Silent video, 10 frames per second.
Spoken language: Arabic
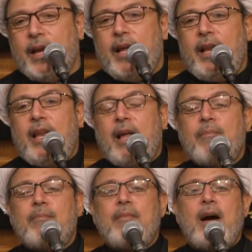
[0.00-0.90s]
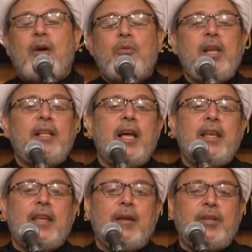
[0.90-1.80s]
لما ولد
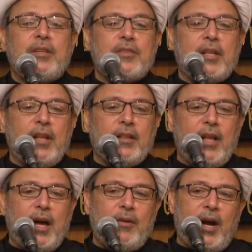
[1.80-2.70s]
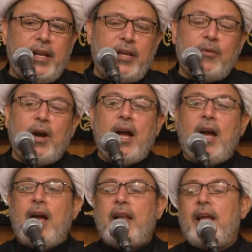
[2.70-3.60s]
النبي صلى الله عليه
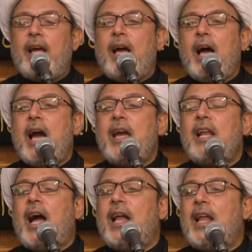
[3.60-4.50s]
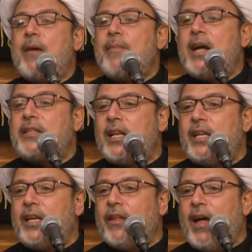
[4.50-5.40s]
واله هاي العلامات
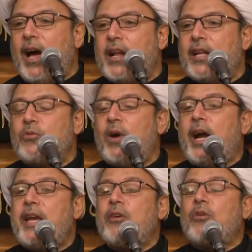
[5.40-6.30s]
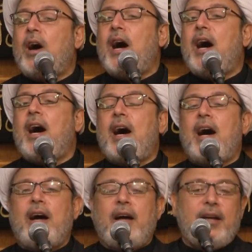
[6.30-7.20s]
اللي ظهرت
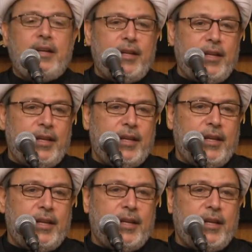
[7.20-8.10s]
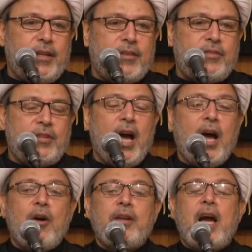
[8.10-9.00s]
وغيرها
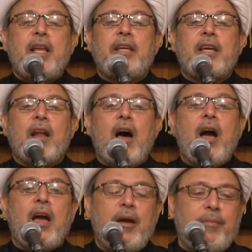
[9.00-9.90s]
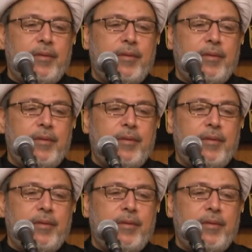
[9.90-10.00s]
جاء هنالك راهب